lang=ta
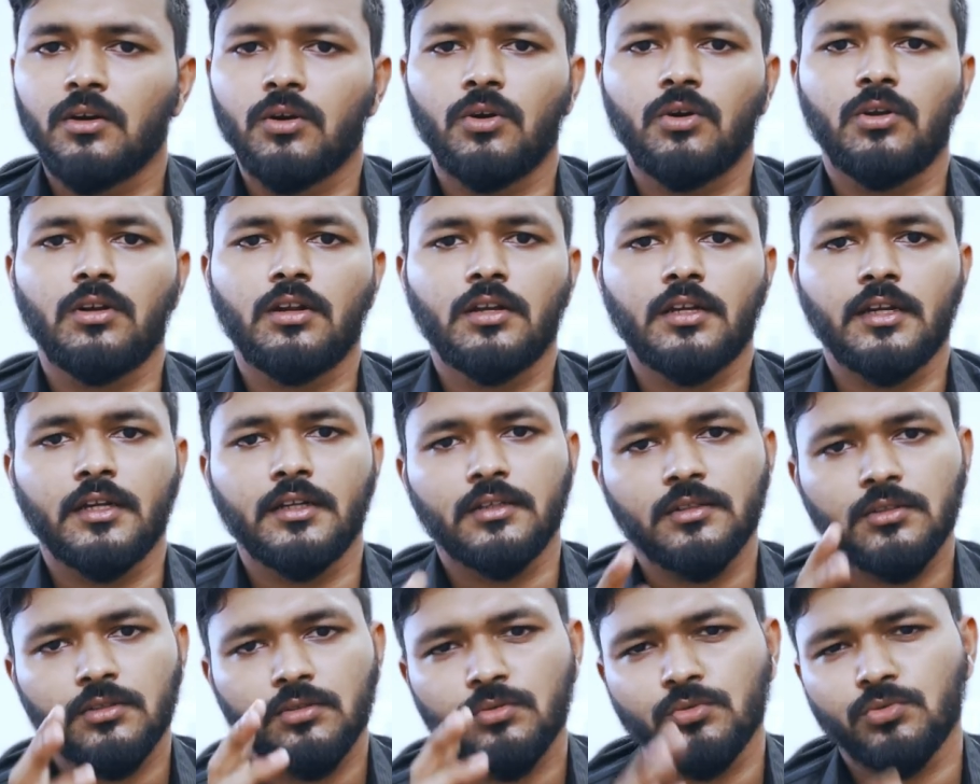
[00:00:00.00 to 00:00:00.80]
உங்களுக்கு
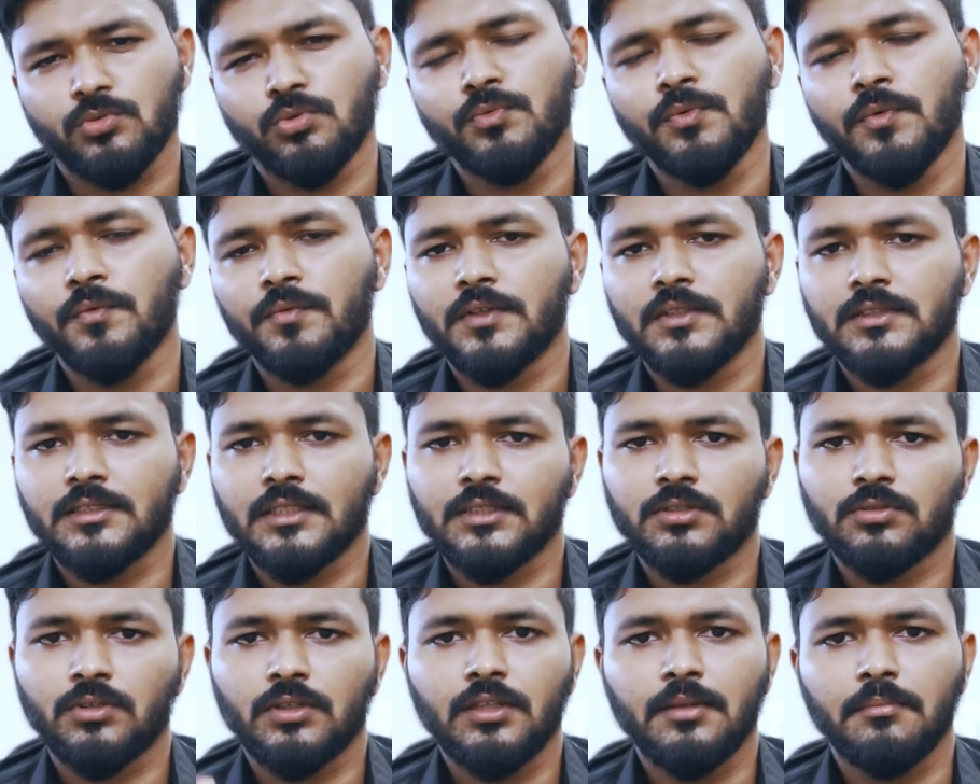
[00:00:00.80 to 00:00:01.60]
டூ ஃபிஃப்டி
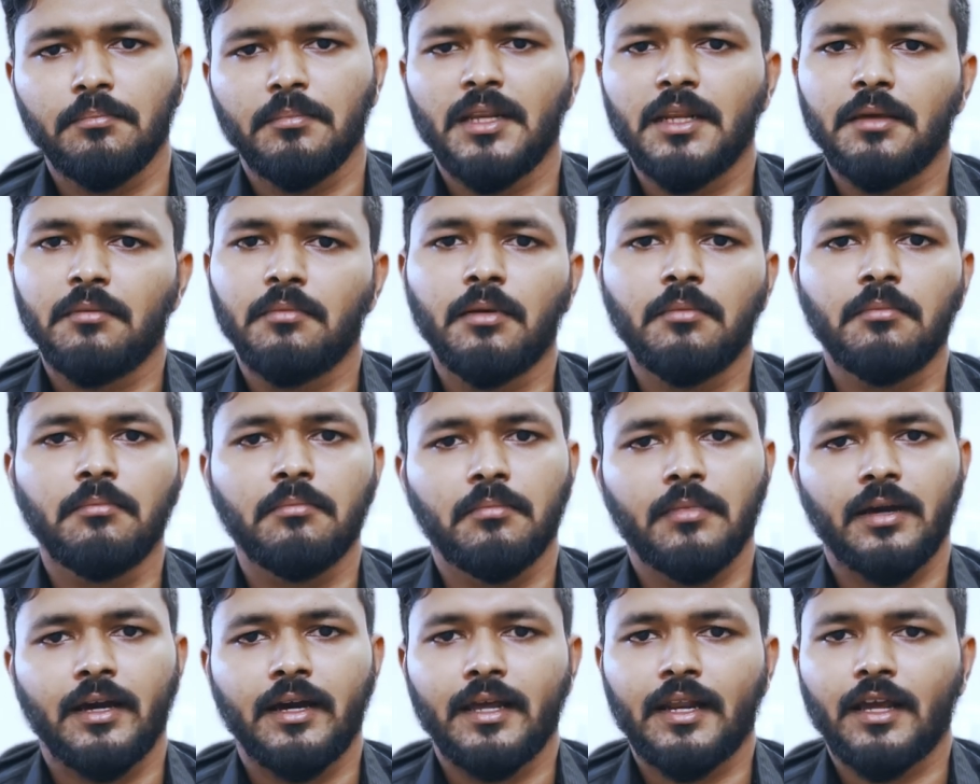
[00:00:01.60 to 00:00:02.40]
சிக்ஸ் வந்து மினிமம்
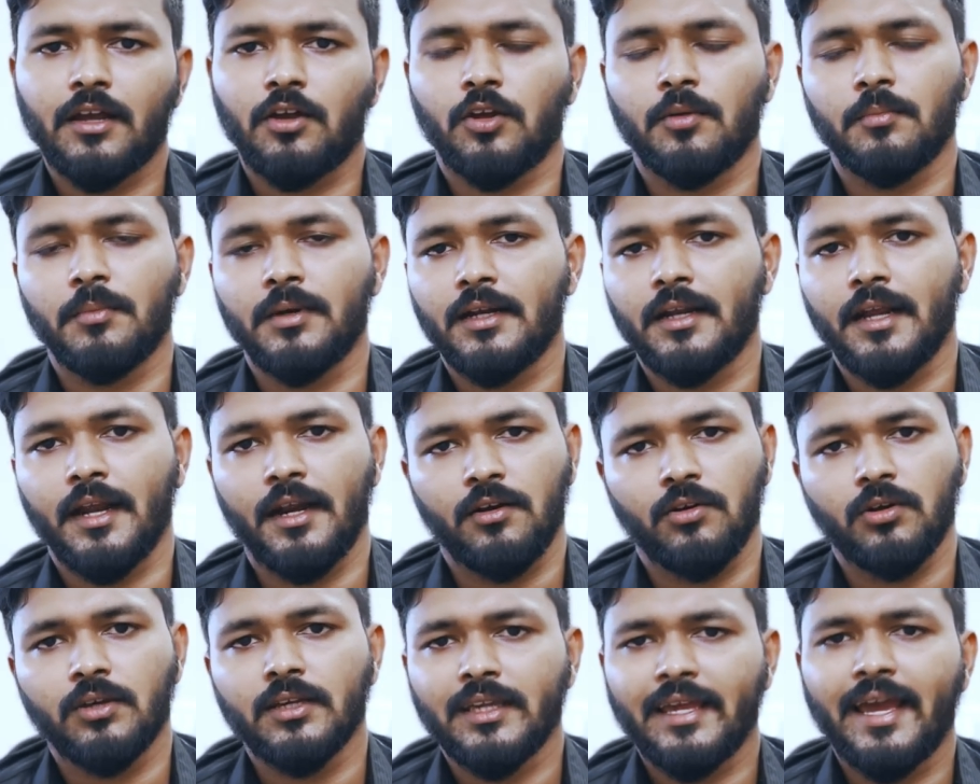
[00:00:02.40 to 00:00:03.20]
ரெக்குவயர்மெண்ட்
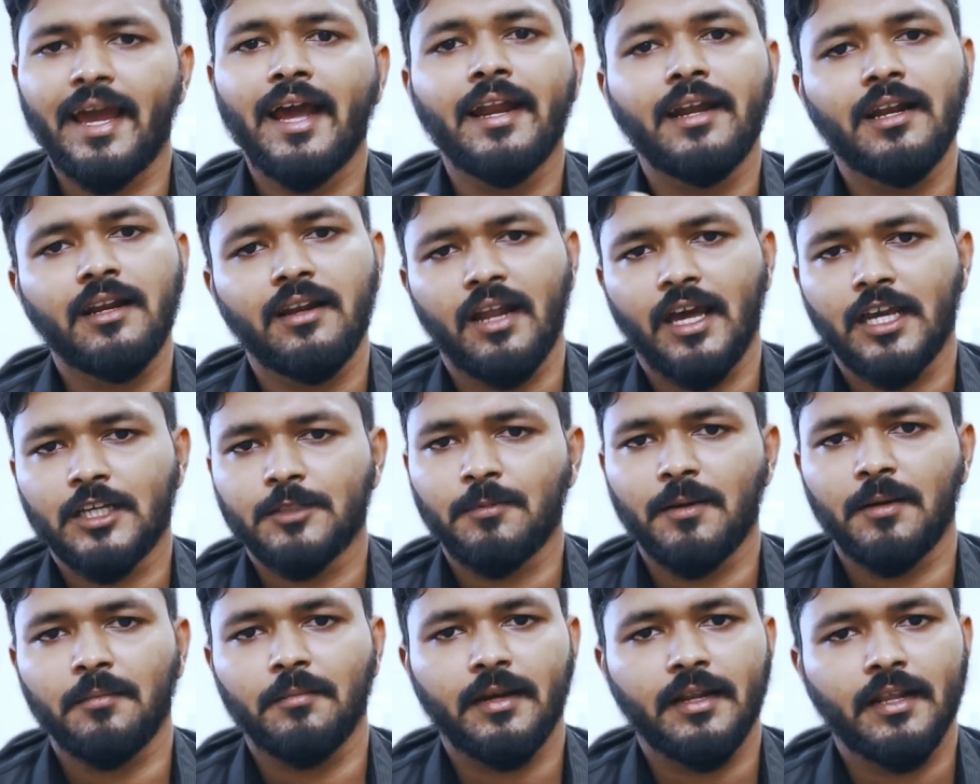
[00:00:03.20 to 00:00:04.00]
ஆகிடும் ஏன்னு நான்
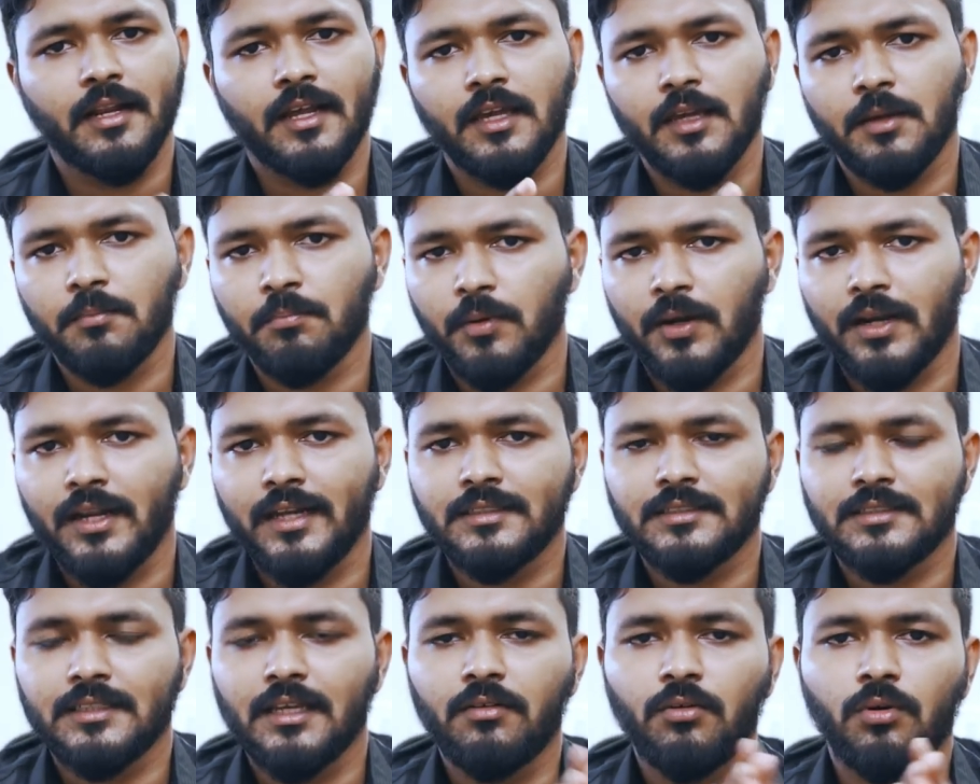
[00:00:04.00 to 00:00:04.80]
எக்ஸ்பிளைன் பண்ணிடுறேன் இப்போ
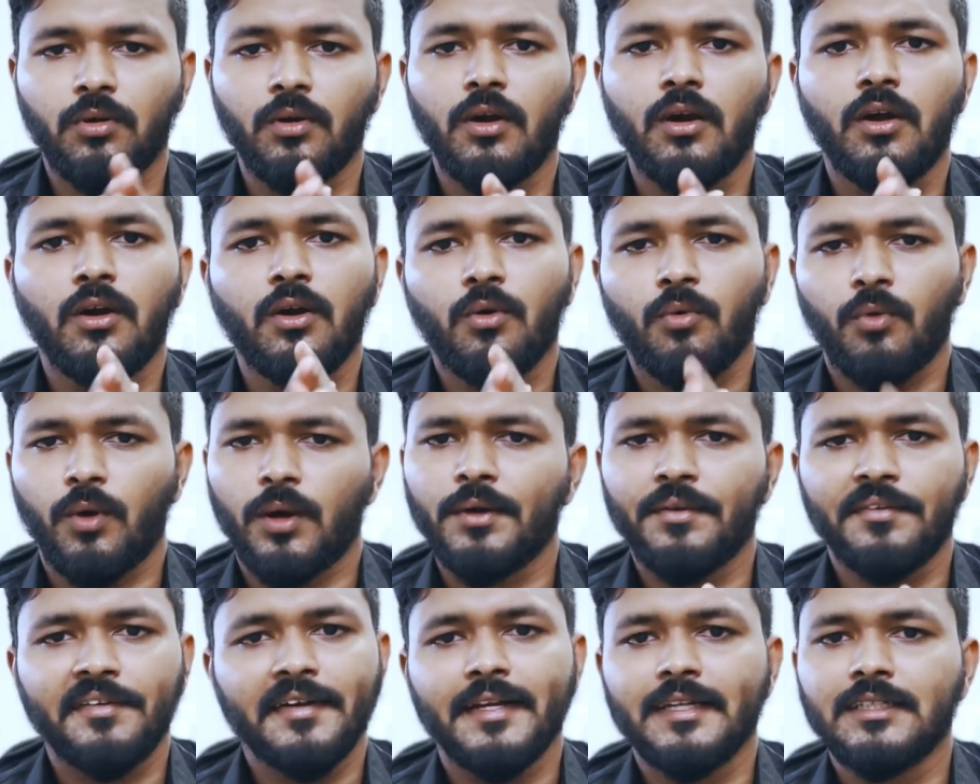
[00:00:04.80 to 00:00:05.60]
லெட்ஸே
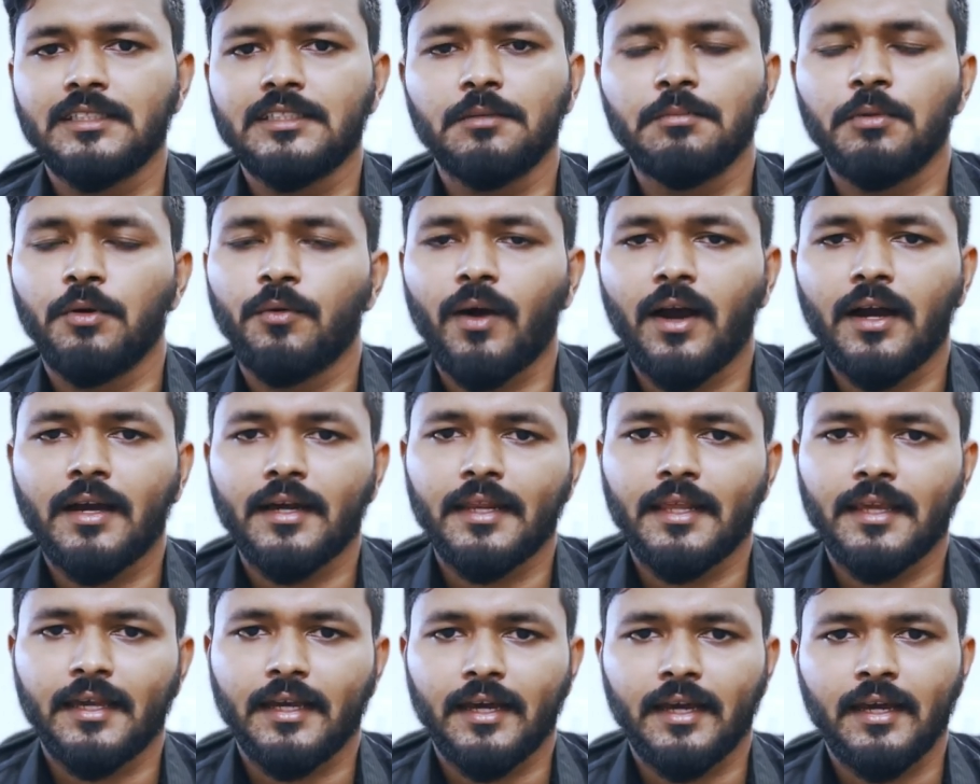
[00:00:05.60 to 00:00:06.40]
ஒன் டுவெண்ட்டி எயிட் ஜிபி
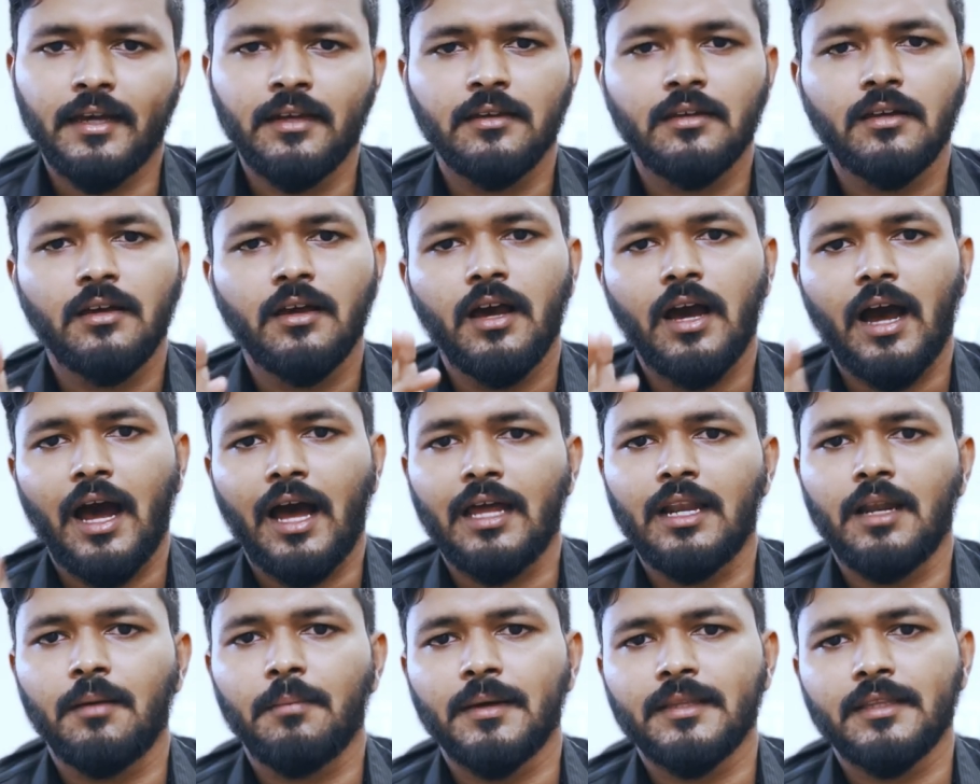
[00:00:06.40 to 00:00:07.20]
வாங்குறீங்க
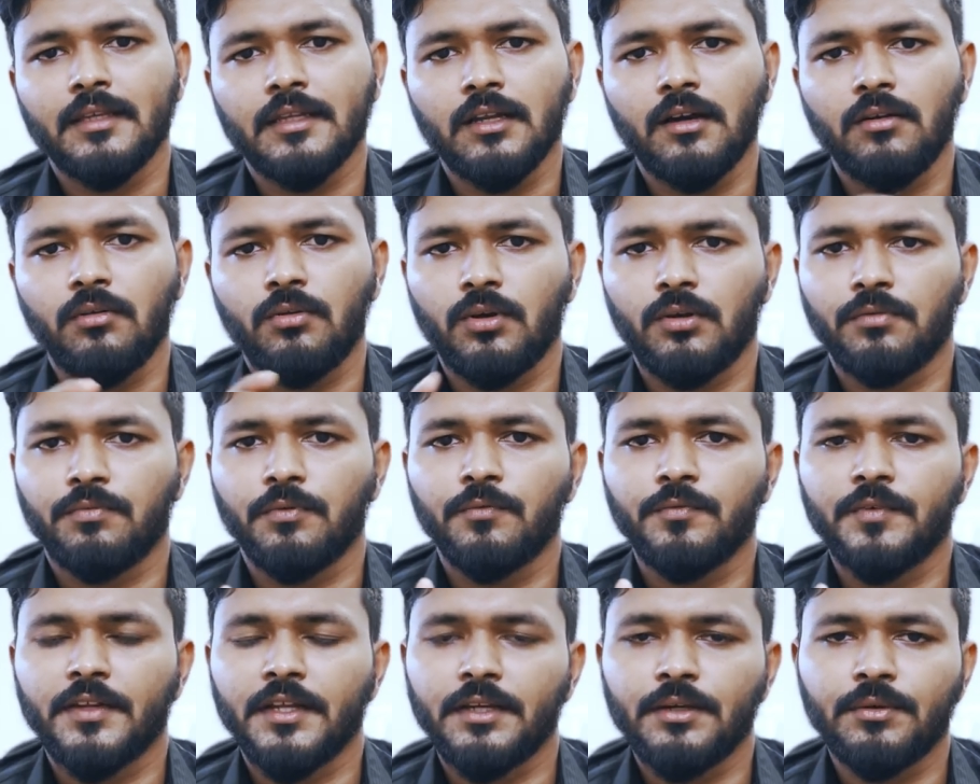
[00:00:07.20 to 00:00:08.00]
அதில் பார்த்தீங்கன்னா ஒரு
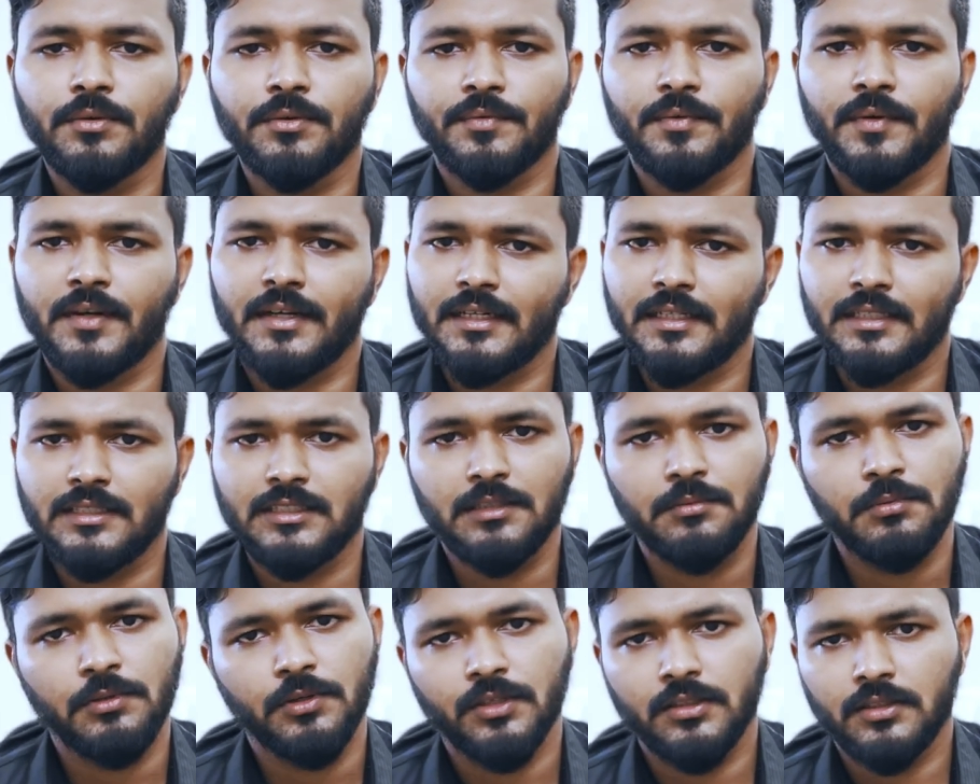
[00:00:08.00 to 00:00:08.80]
ஃபிஃப்டீன் டு டுவெண்ட்டி
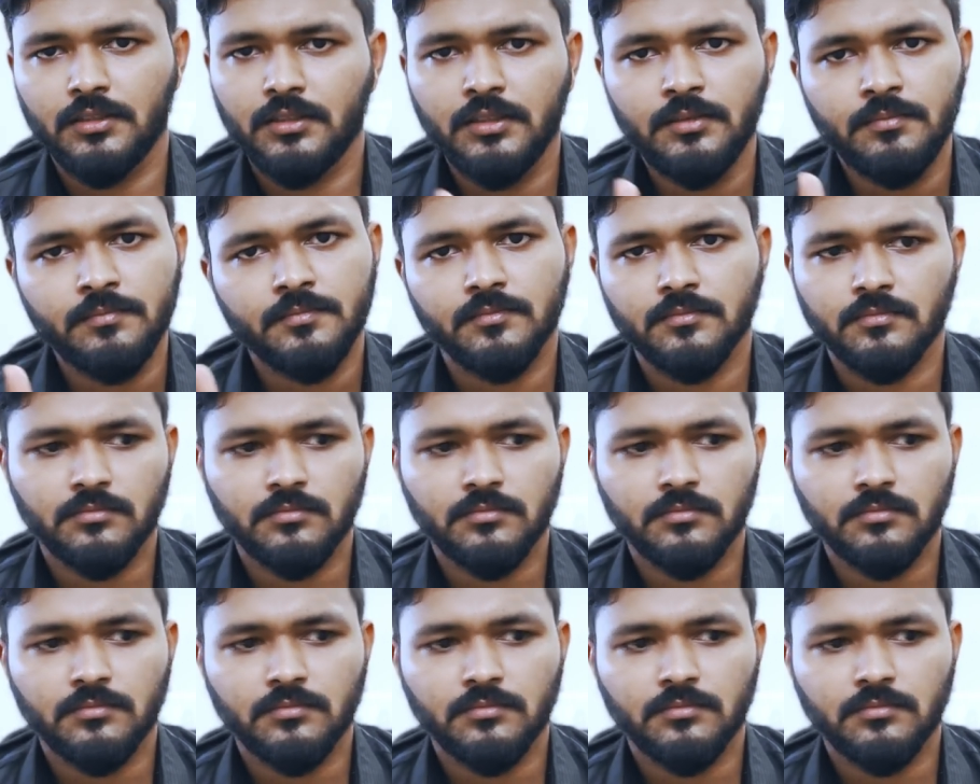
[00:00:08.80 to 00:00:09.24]
ஜிபி வந்து